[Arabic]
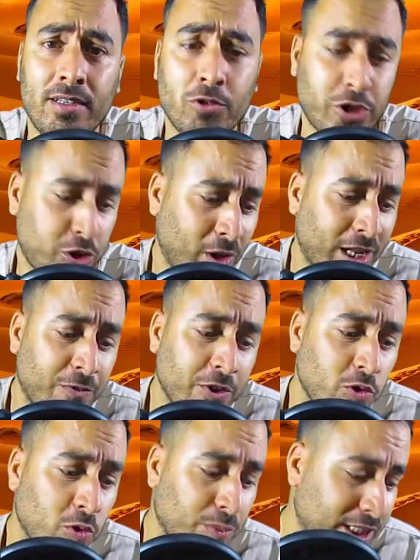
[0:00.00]
وشفت واحد
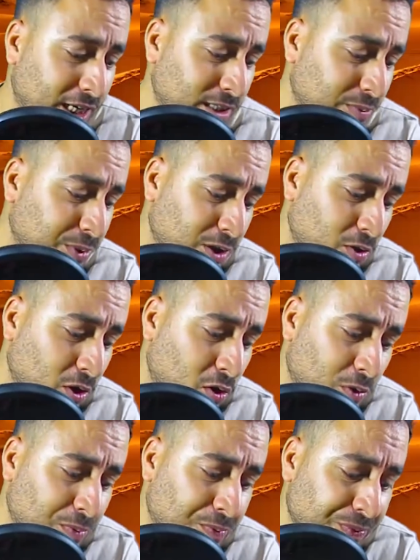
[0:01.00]
الفيديو مازال غادي نبينو
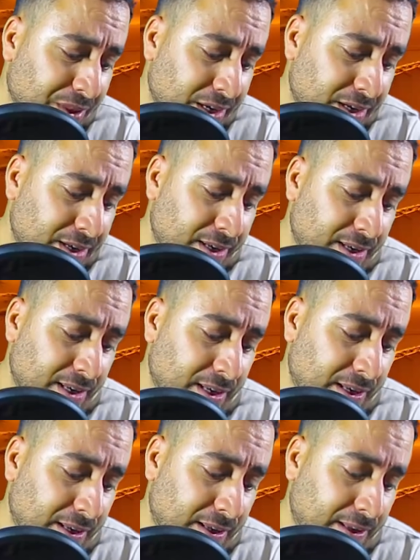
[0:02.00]
لكم
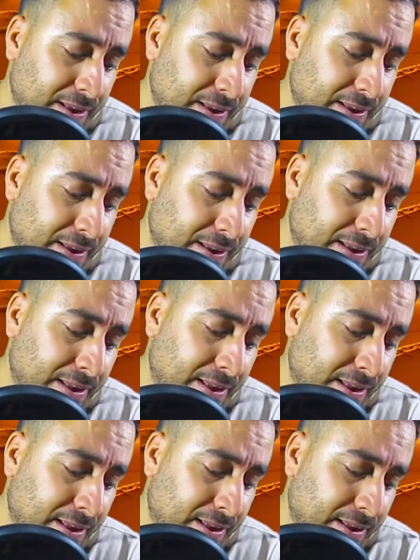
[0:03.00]

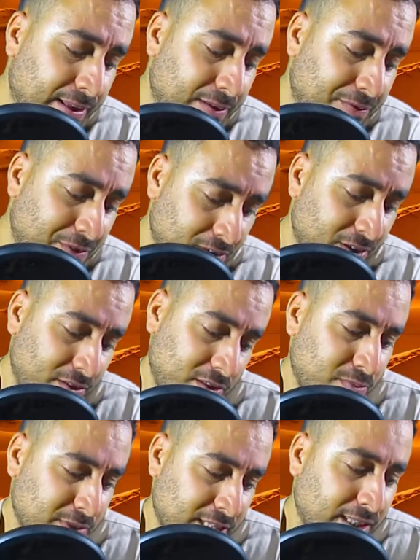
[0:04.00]
آه
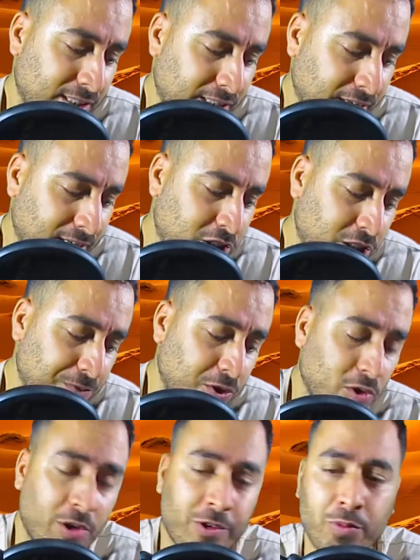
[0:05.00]
مازال ندير عليه شي
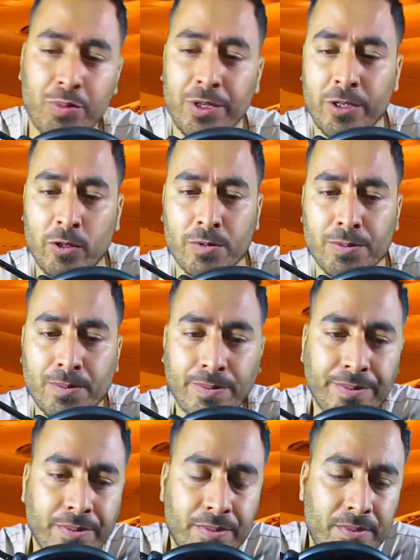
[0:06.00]
فيديو اخر نبينو
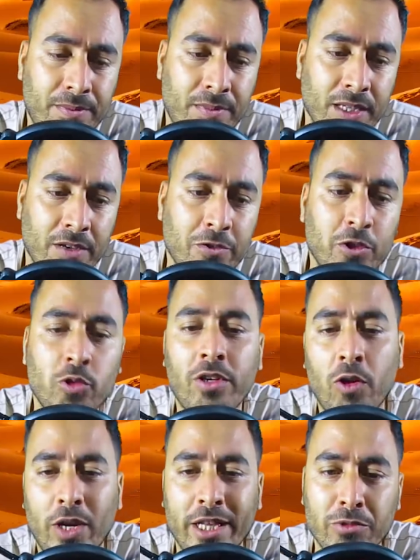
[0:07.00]
فيديو
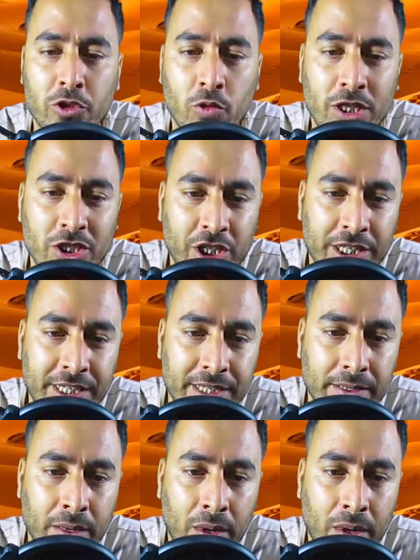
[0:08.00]
ديال واحد المسؤولين جايين